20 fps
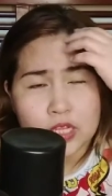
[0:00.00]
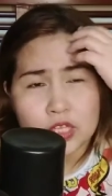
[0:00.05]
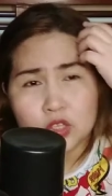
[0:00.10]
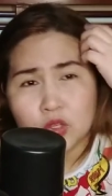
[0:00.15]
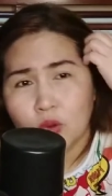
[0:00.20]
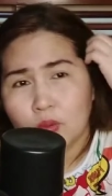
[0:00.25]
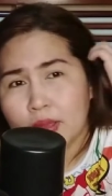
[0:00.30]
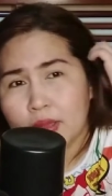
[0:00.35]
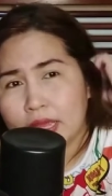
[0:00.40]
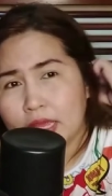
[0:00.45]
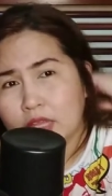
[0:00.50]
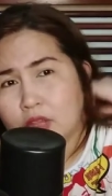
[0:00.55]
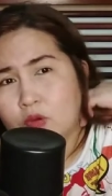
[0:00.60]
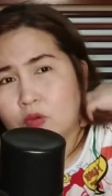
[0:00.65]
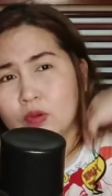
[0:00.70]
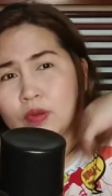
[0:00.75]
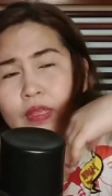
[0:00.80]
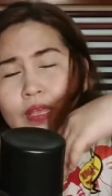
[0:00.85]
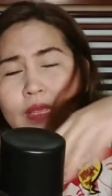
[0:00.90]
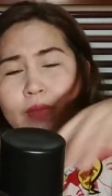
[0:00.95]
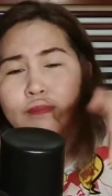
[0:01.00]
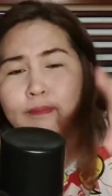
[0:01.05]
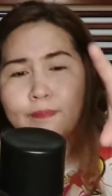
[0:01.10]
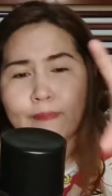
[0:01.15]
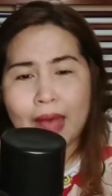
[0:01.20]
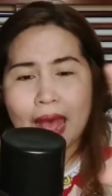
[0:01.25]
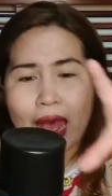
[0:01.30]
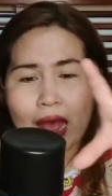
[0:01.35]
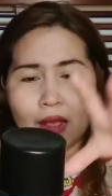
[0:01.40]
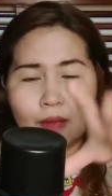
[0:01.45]
nito eh, yung
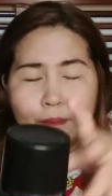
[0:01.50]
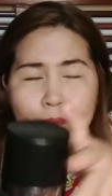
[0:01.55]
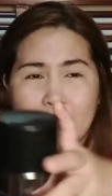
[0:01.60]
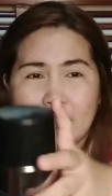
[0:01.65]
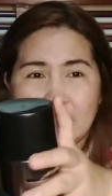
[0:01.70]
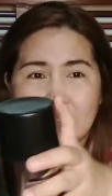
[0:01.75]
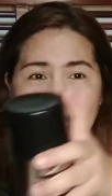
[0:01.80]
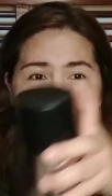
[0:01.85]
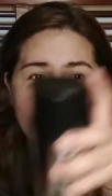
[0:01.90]
impact, pag